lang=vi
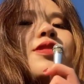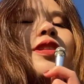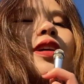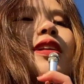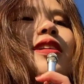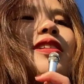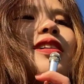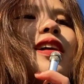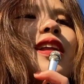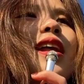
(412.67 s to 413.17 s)

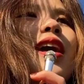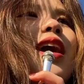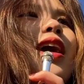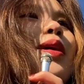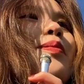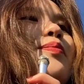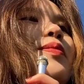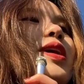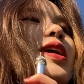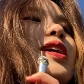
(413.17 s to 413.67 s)
thật nữa
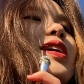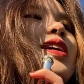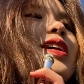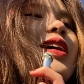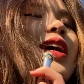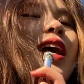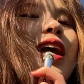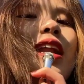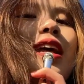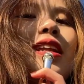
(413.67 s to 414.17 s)
là mình
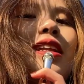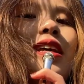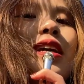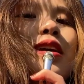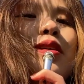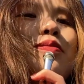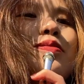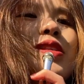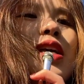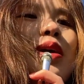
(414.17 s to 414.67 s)
khá là thích
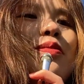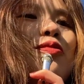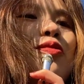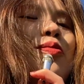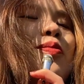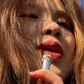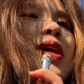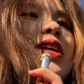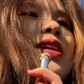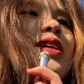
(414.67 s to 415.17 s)
không gian của
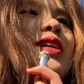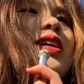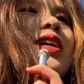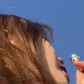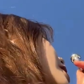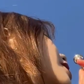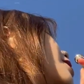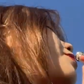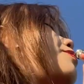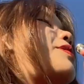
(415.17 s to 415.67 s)
mình
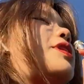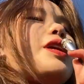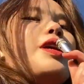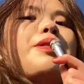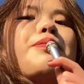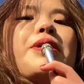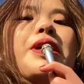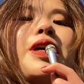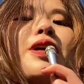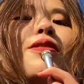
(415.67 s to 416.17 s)
mình
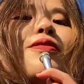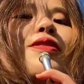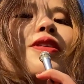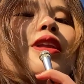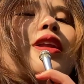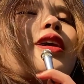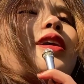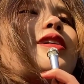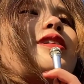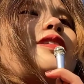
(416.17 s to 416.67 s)
nghĩ mình không phải
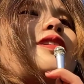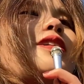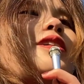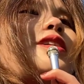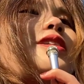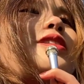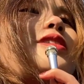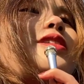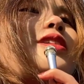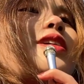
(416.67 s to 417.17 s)
là người
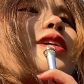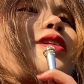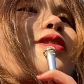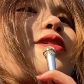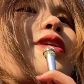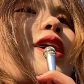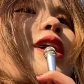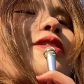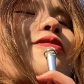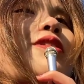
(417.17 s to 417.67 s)
hướng
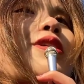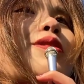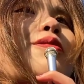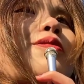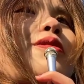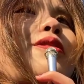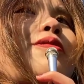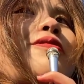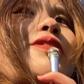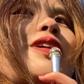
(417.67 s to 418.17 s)
ngoại và cũng
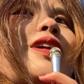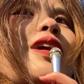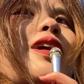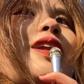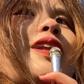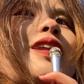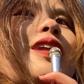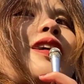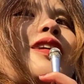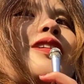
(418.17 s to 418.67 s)
không phải
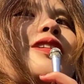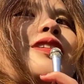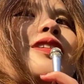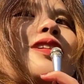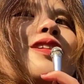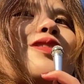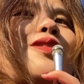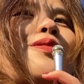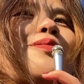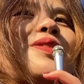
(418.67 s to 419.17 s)
hẳn là người
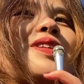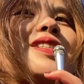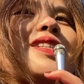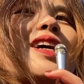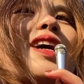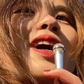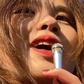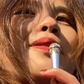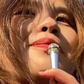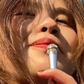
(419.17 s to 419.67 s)
hướng nội mình
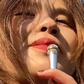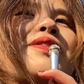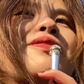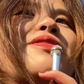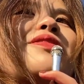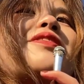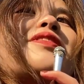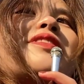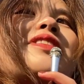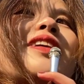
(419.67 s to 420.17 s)
ra
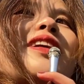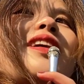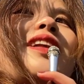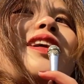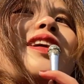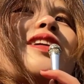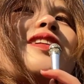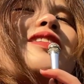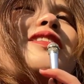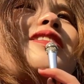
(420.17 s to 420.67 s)
ambivert nghĩa
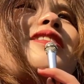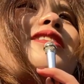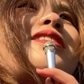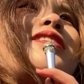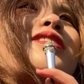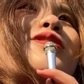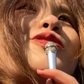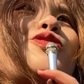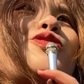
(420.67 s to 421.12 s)
là người hướng